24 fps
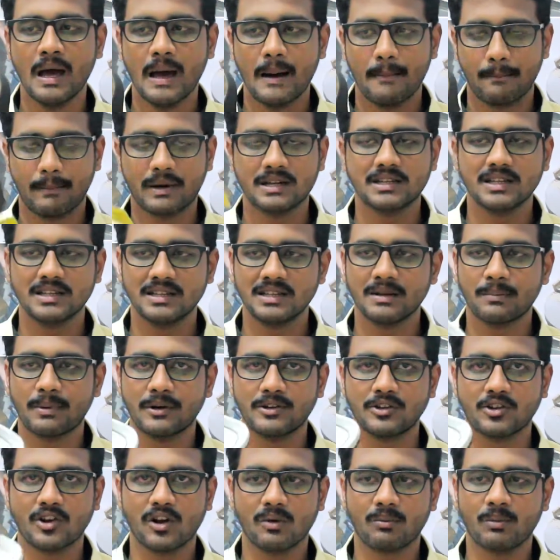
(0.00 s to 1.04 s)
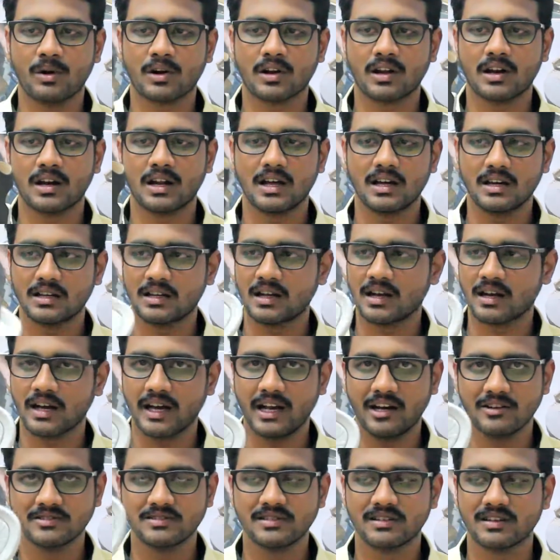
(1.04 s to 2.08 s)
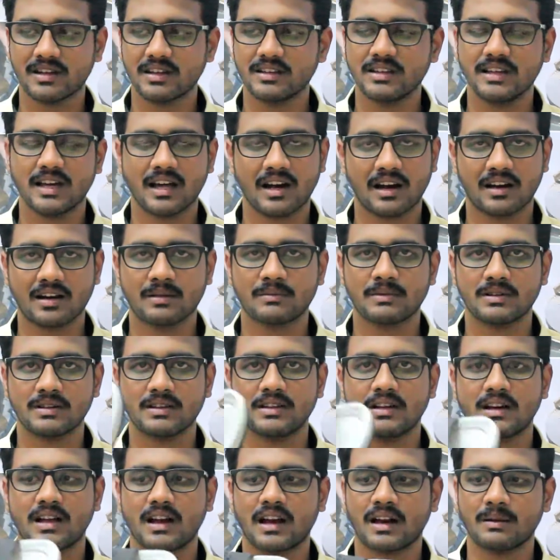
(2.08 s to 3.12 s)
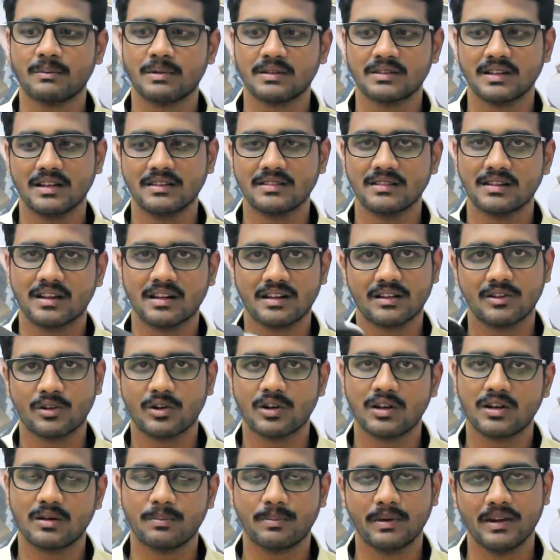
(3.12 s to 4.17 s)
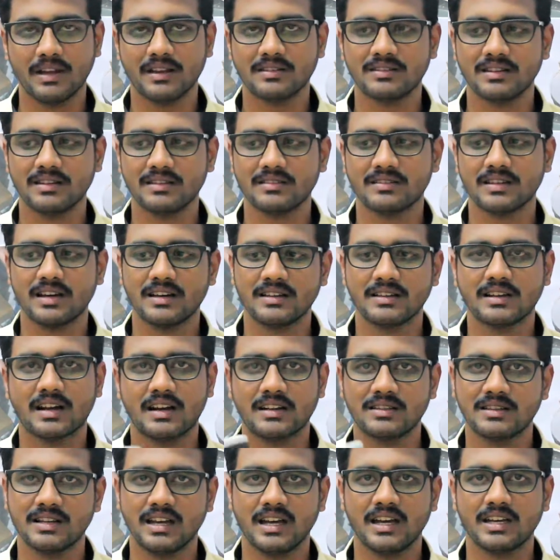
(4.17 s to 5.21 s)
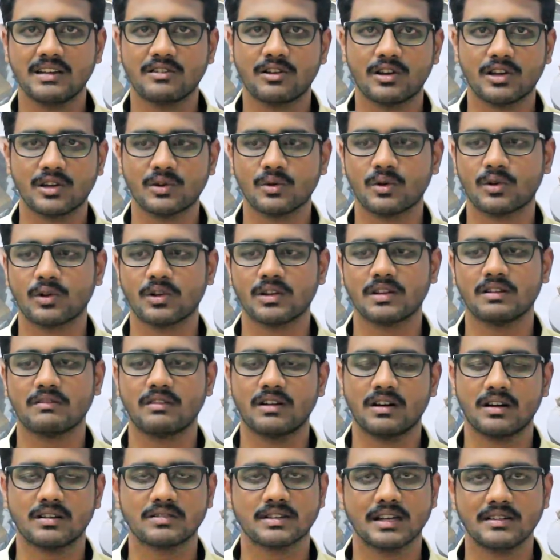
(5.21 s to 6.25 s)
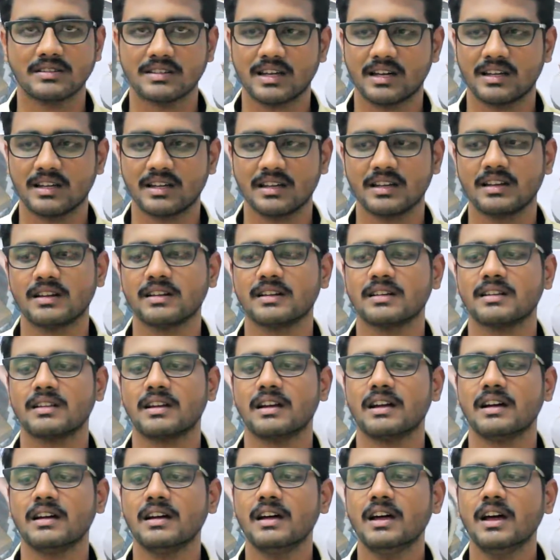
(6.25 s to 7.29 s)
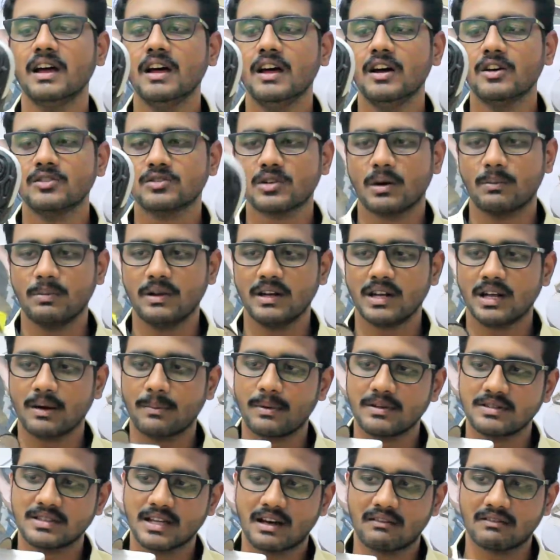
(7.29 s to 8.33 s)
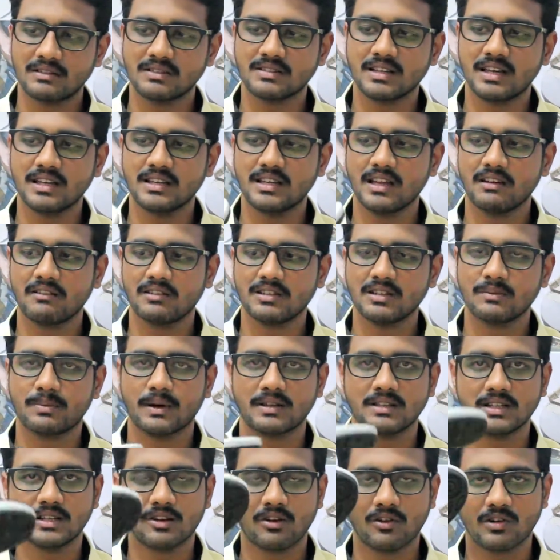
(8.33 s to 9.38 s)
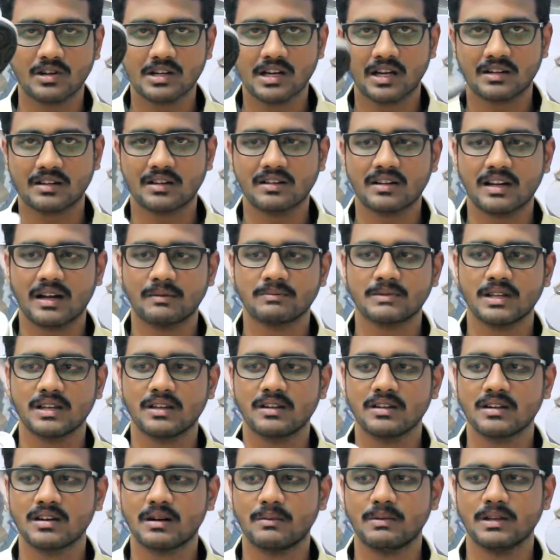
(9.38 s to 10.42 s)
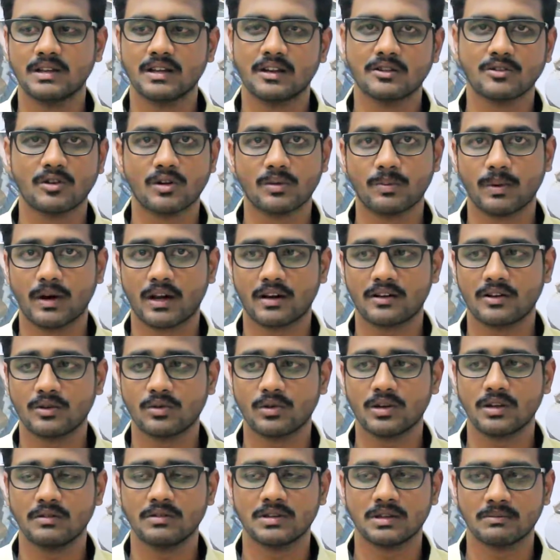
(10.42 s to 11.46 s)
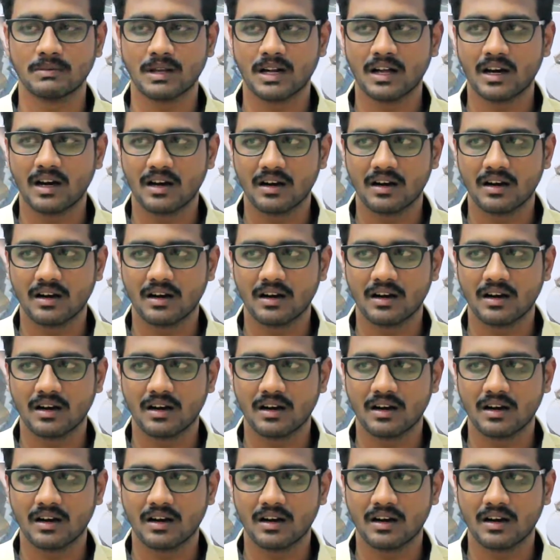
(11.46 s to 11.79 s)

பட் இந்த பர்டிகுலர் மாடலில் நான் கையில் வச்சுருக்கிறது ஏழாம் நம்பர் ஏழாம் நம்பர் சைஸுங்கிறது ஒரு பெரிய சைஸ் தான் இதுக்கு அடுத்து எயிட் வரைக்கும் ஒரு சைஸ் கேட்டகரி இருக்குது இல்லை ஸோ அப்படி இருக்கப்போ செவன் சைஸே வந்து பார்த்திங்கன்னா உங்களுக்கு ஹண்ட்ரட் கிராம் தான் இருக்குது அப்படிங்கிறது ஒரு பாராட்டக்கூடிய விஷயம் ஏன்னா